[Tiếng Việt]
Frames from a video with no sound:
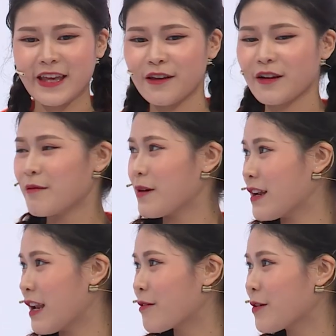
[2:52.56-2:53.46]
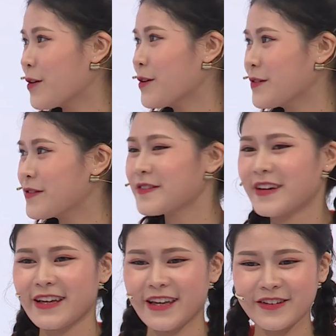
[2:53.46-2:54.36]
em gặp anh Long rồi
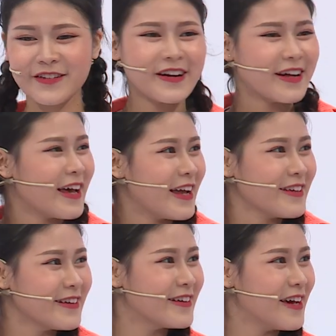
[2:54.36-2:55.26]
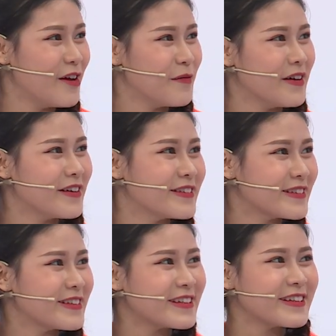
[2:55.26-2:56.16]
và em không ngờ là anh nhớ em ấy,
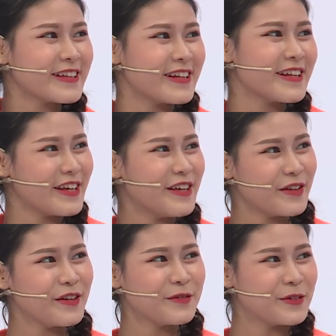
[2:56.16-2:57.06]
nên là em rất là